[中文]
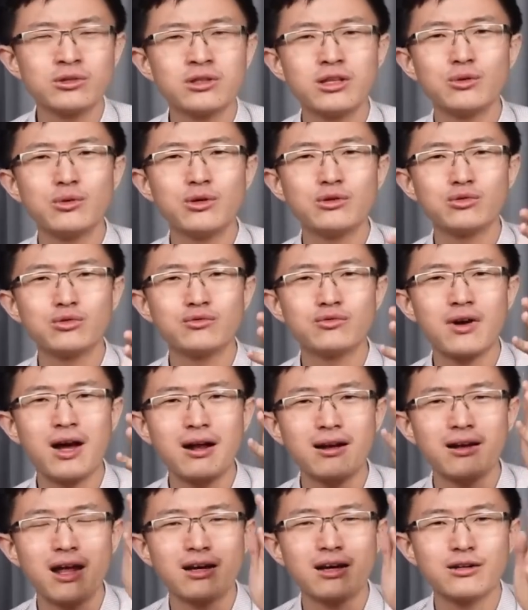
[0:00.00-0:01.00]
地位出
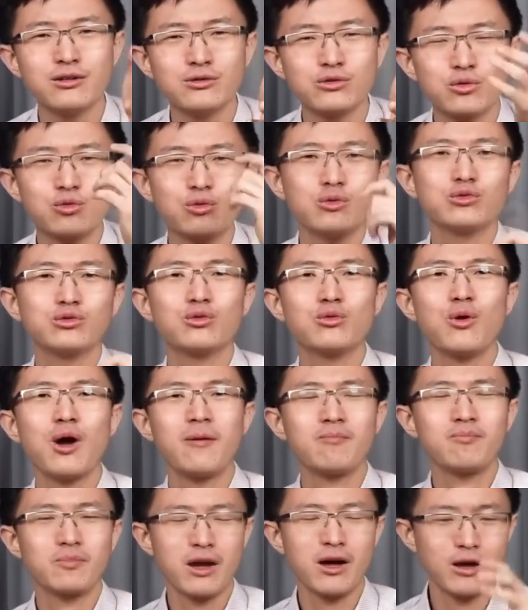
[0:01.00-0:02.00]
发来跟中国说
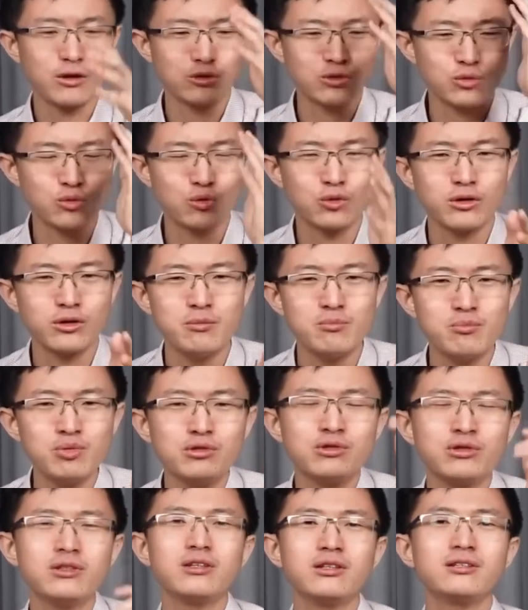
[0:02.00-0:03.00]
话啊，中国人
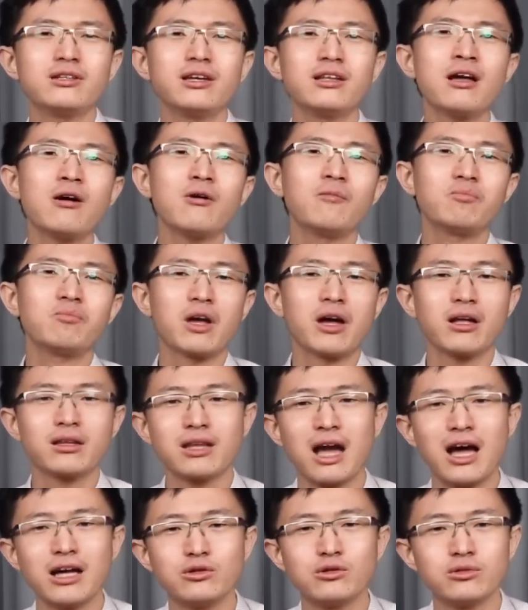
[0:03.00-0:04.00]
不吃你这一套啊，
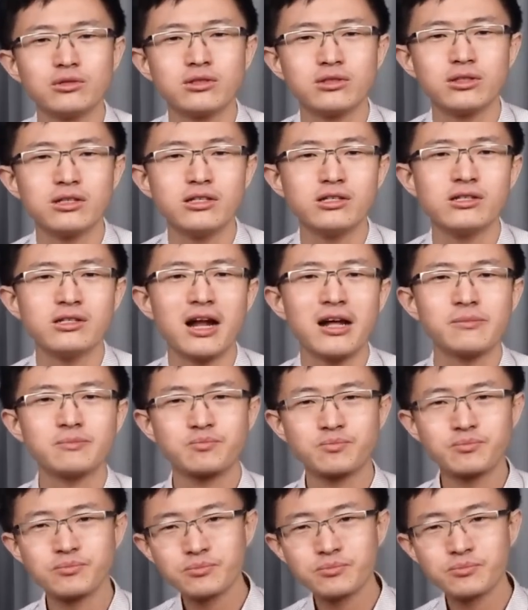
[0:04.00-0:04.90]
大意就是这个意思啊。